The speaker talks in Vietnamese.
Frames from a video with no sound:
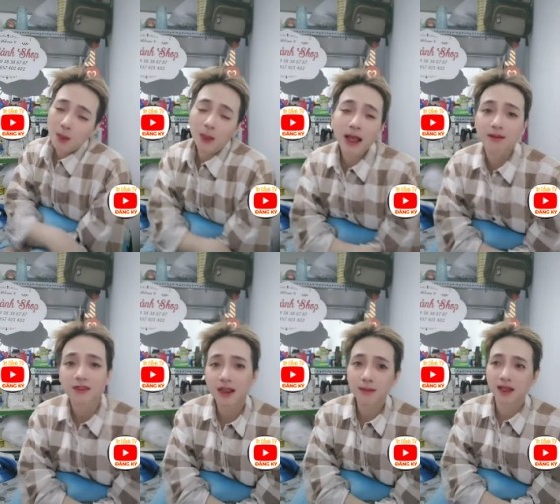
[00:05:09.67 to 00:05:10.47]
một cái
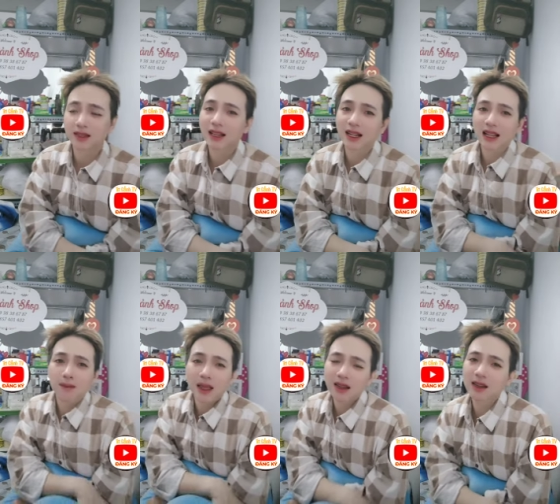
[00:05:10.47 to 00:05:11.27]
hành vi mà chỉ cảnh
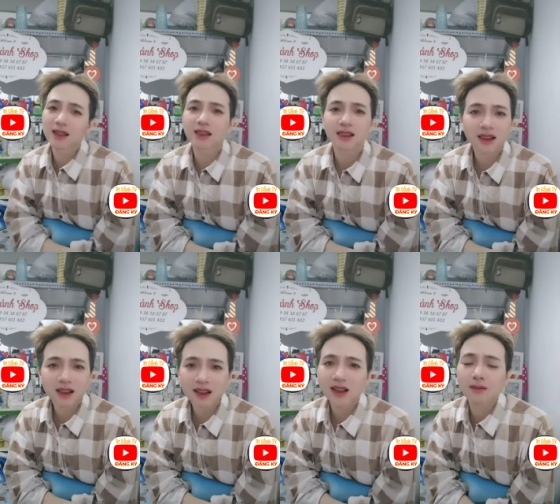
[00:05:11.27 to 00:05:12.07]
cảm thấy nó
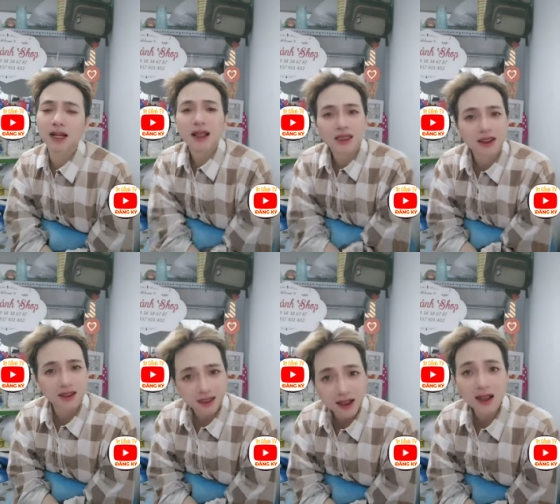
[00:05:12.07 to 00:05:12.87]
dơ mà nó
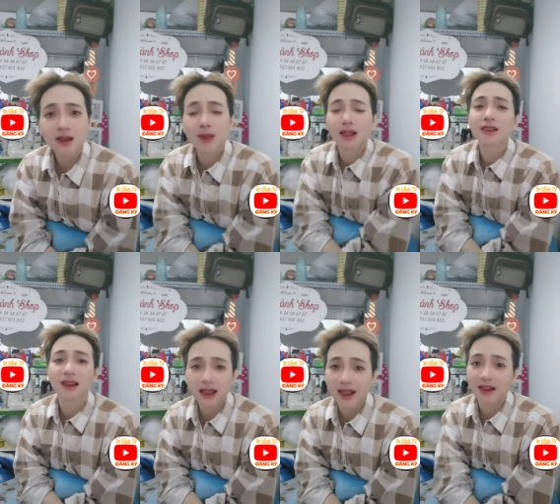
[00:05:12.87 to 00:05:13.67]
vừa dơ mà nó
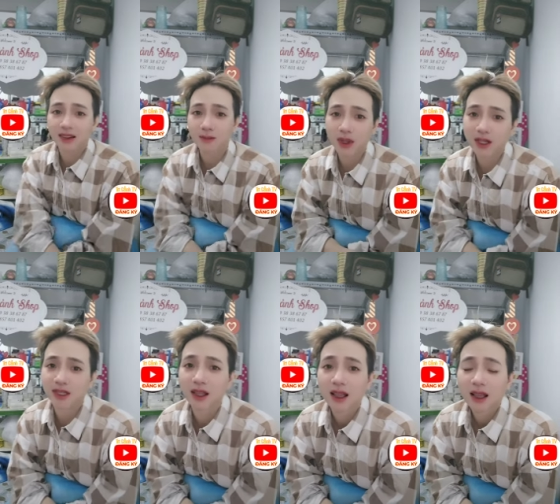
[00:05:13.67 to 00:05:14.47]
vừa hèn đó mọi
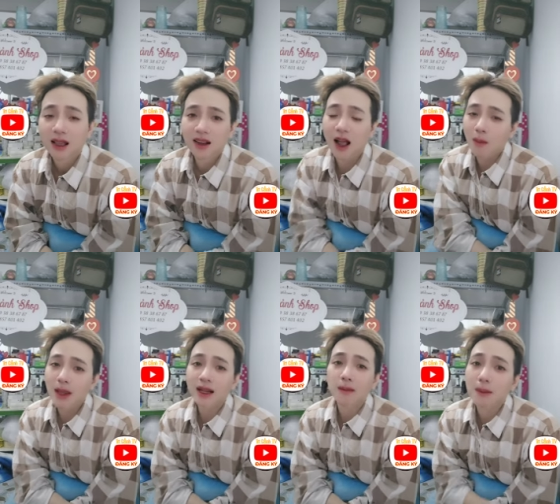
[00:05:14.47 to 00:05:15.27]
người rồi
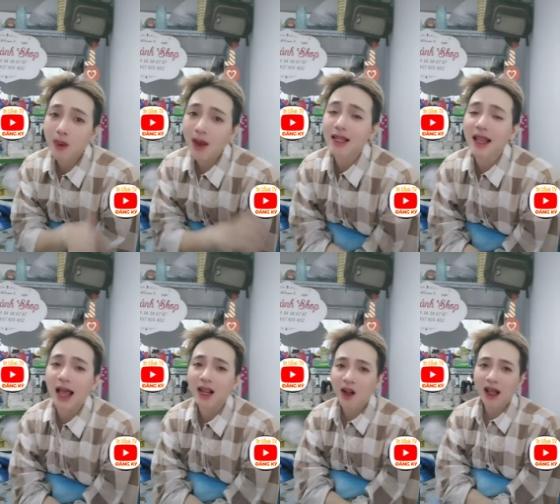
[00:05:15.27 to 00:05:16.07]
không biết là mai mốt ảnh
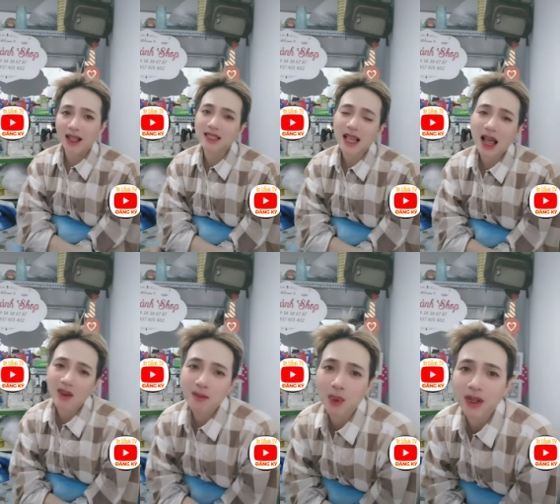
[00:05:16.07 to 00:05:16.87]
dạy con ảnh
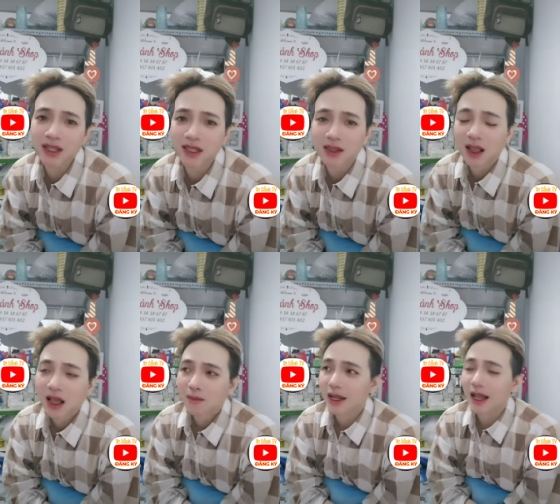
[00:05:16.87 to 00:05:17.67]
sao ha mọi người
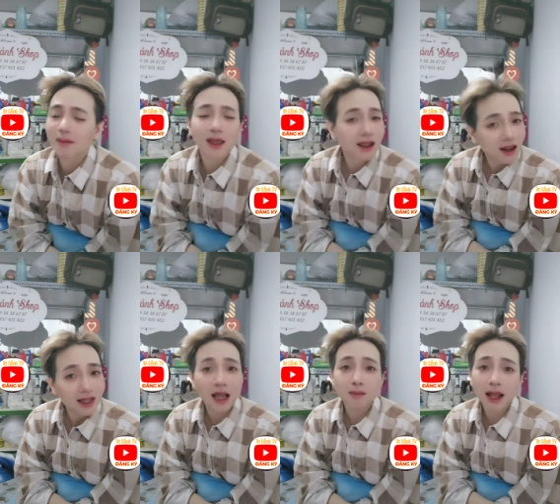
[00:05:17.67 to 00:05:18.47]
mình cảm thấy
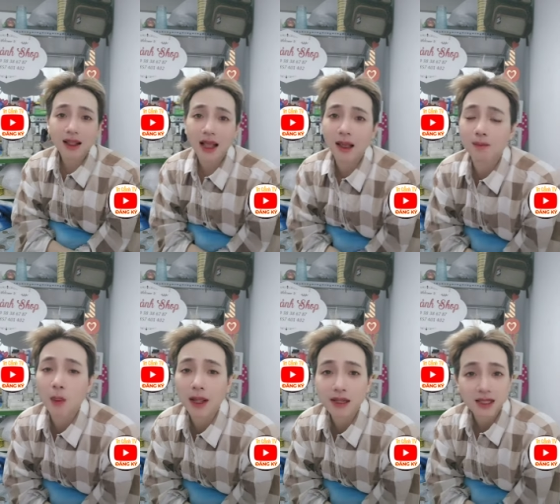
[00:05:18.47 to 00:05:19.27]
rất là thắc mắc là
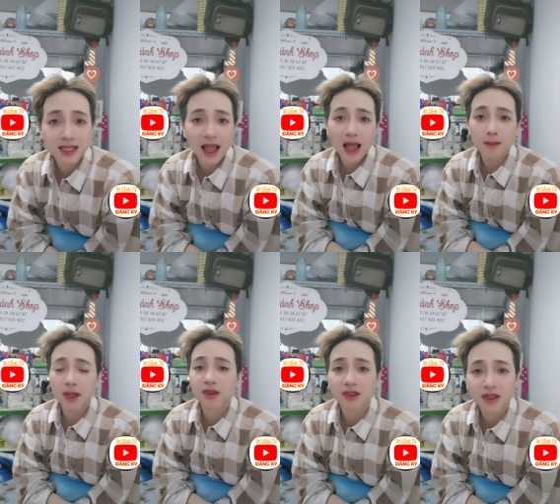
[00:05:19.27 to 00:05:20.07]
một cái người cha
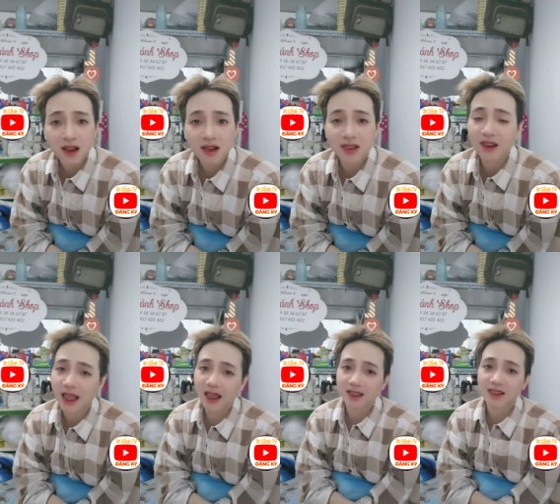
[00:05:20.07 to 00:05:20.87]
mà vừa dơ
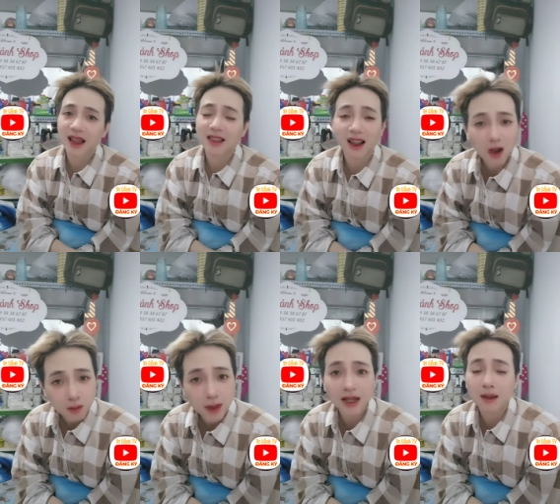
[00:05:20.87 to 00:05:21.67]
vừa hèn như vậy thì
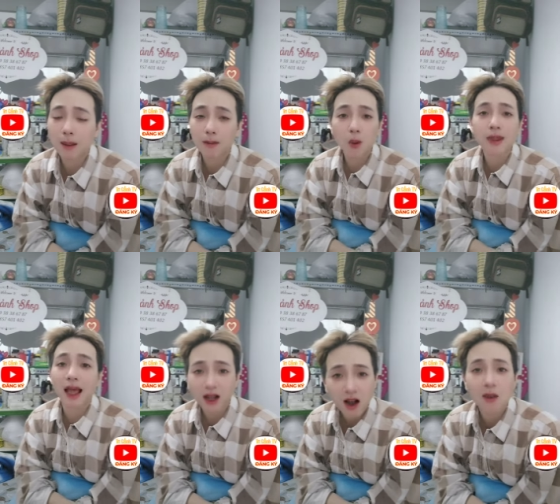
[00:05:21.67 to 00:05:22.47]
không biết là mai mốt
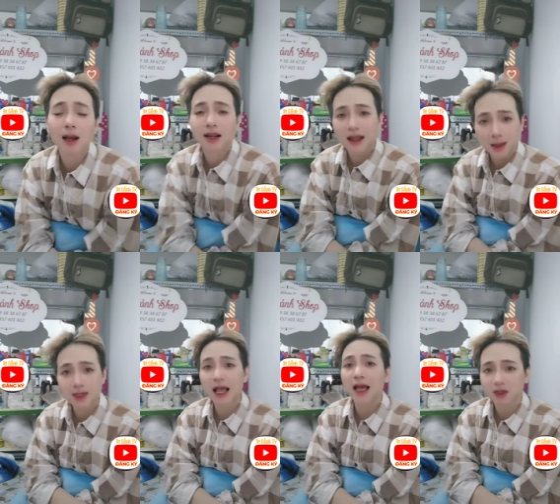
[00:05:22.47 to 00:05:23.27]
dạy con mình
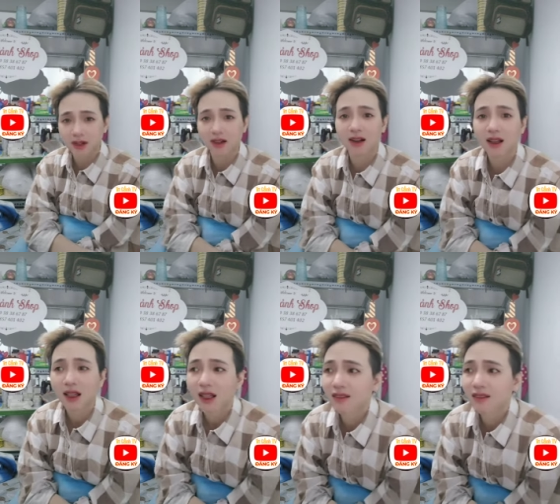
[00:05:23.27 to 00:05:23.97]
làm sao nữa